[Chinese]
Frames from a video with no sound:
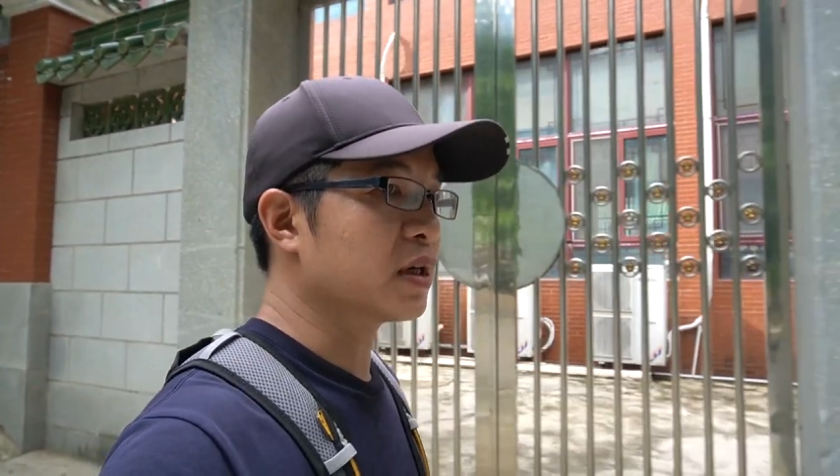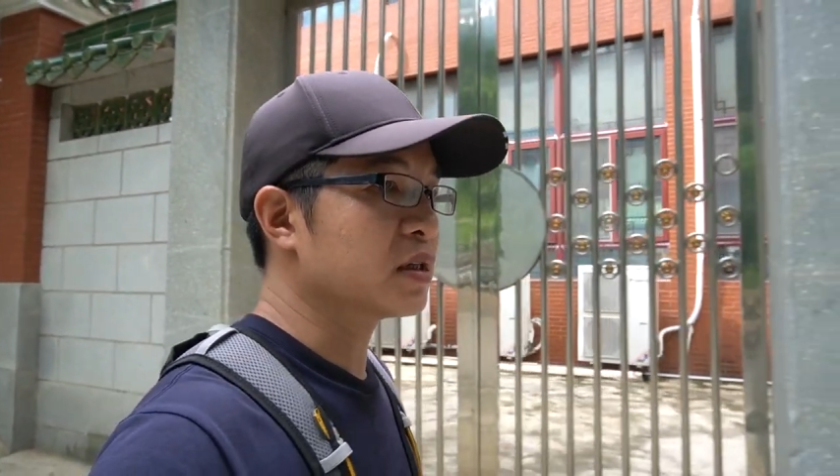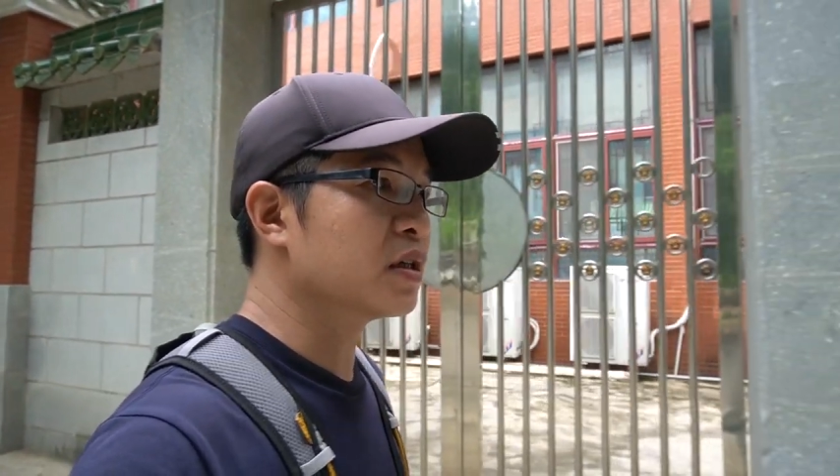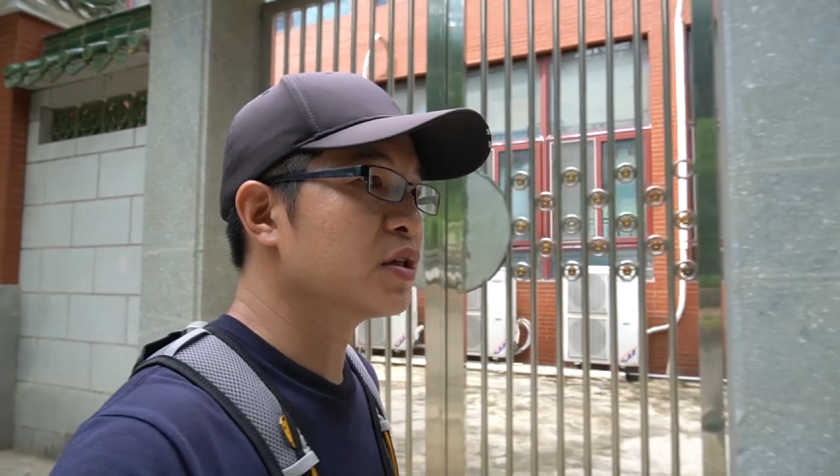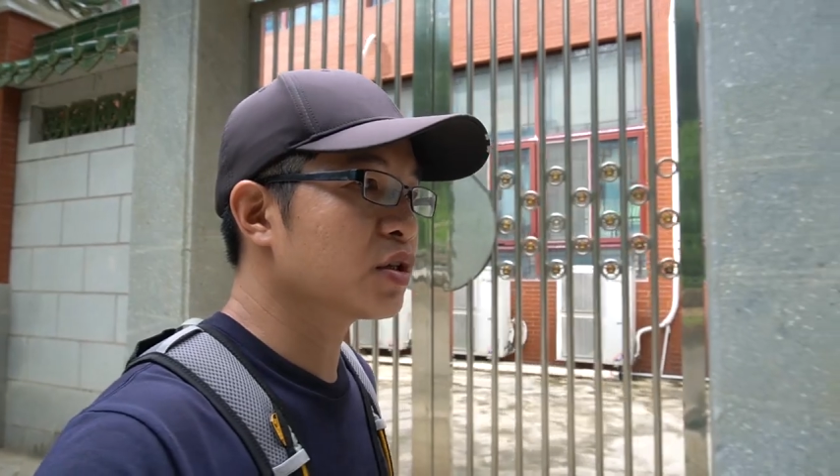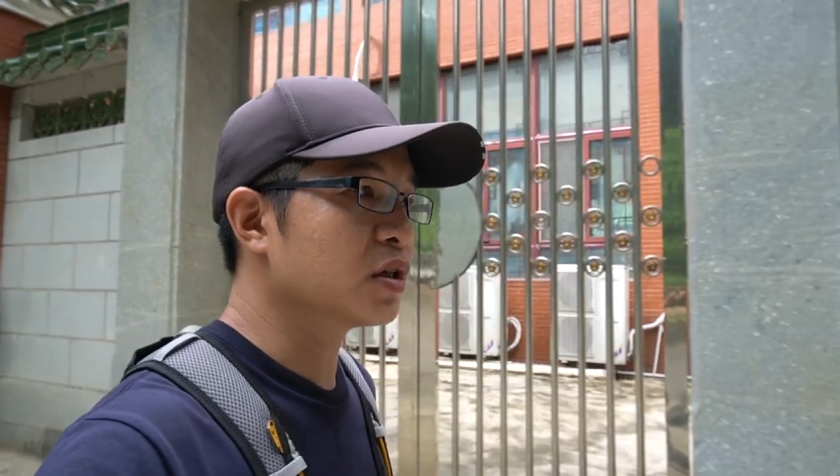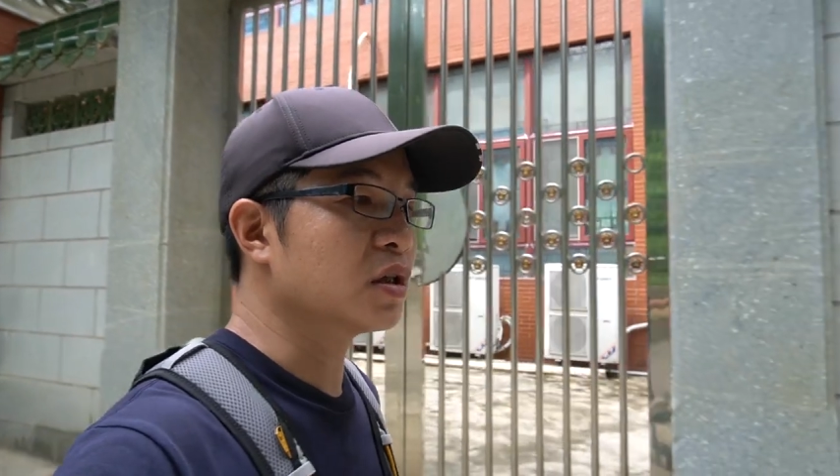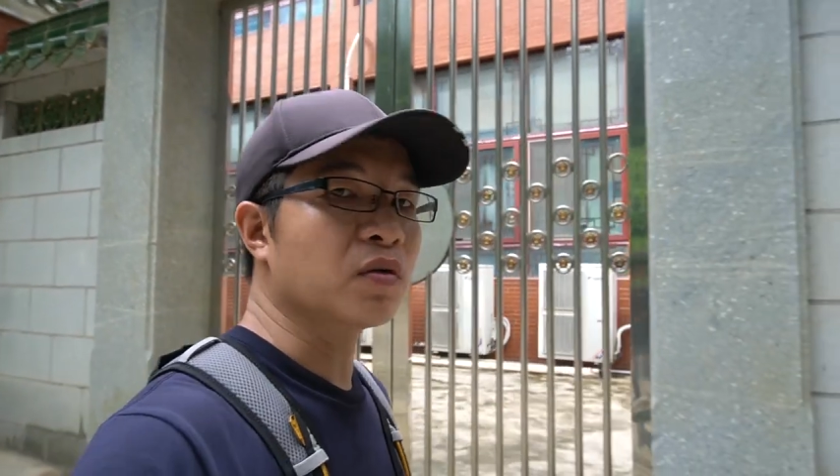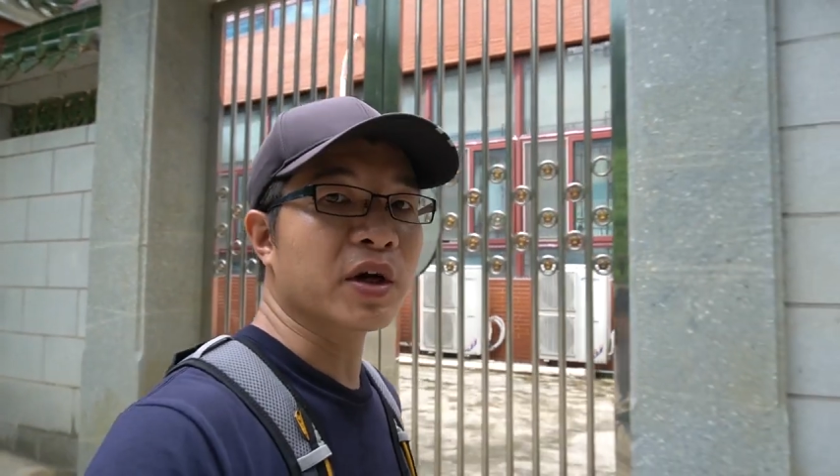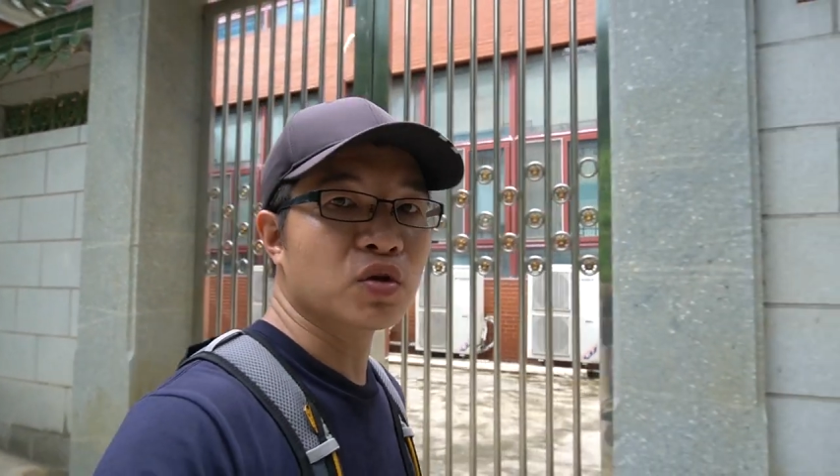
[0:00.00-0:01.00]
已经是
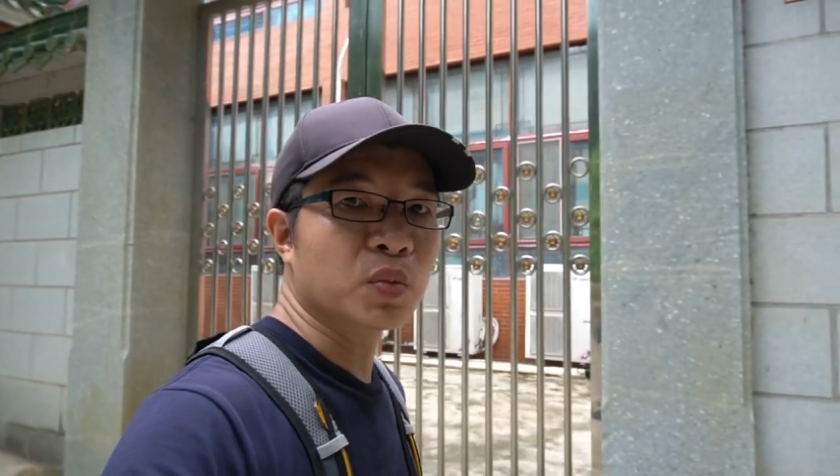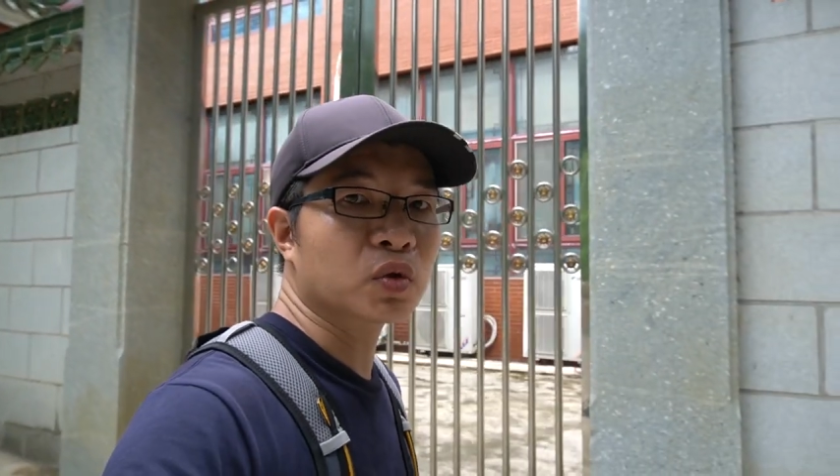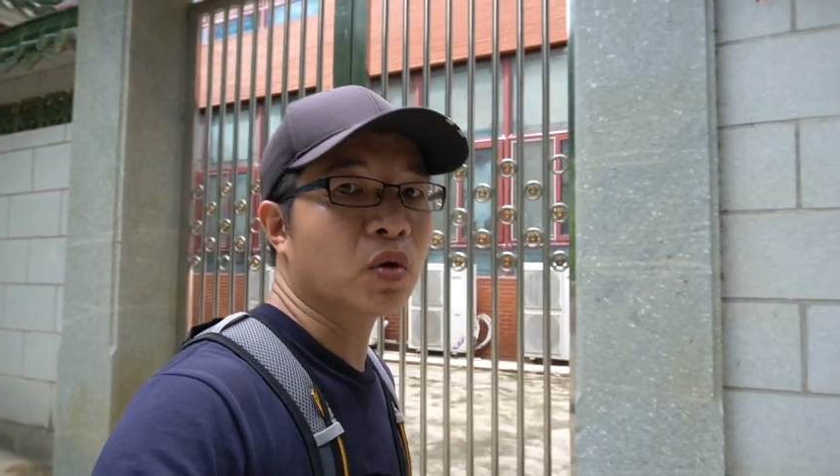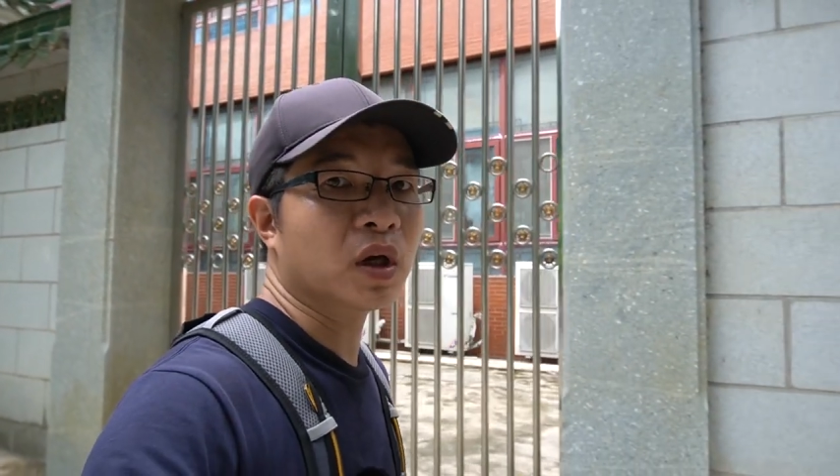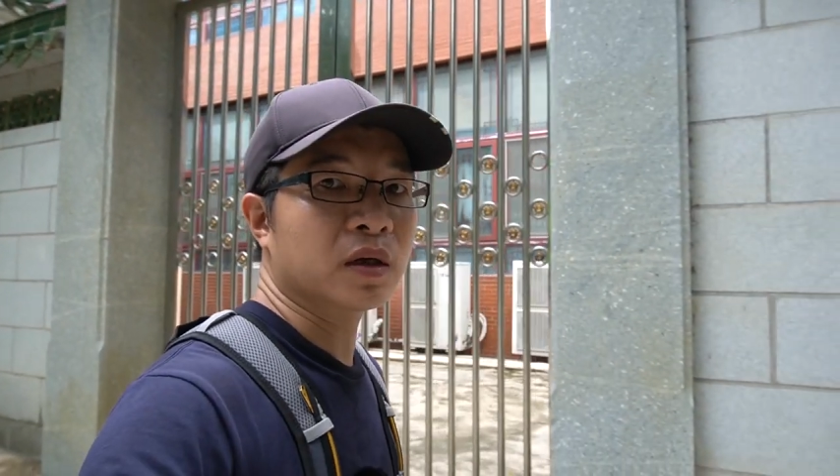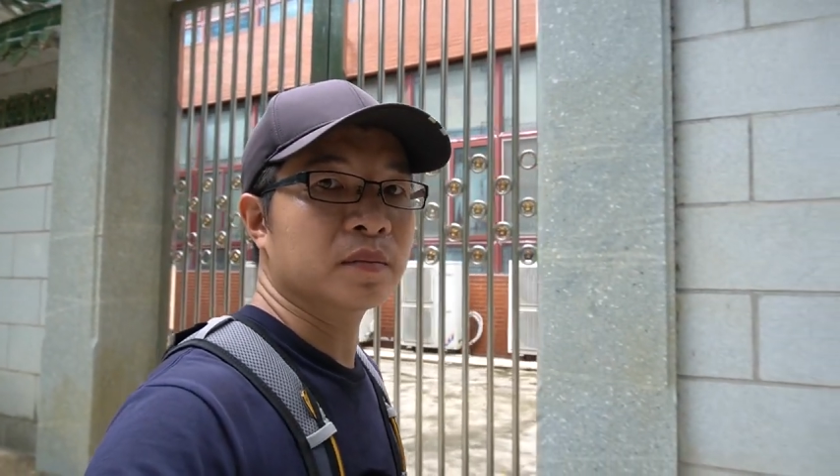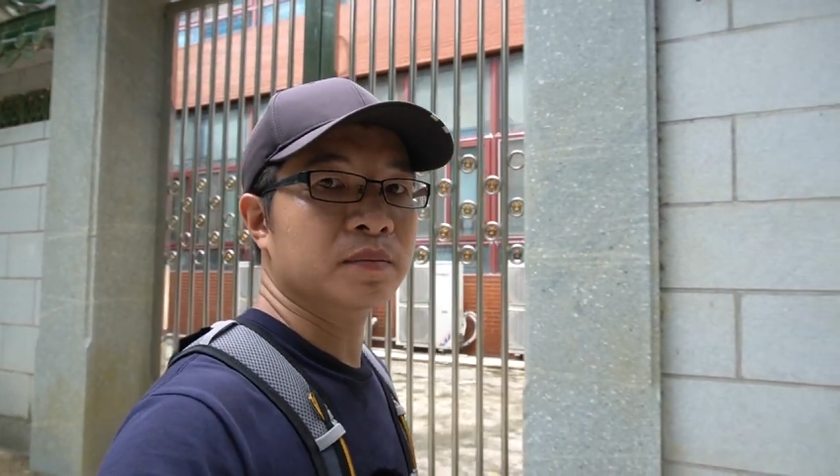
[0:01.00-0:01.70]
为数不多了。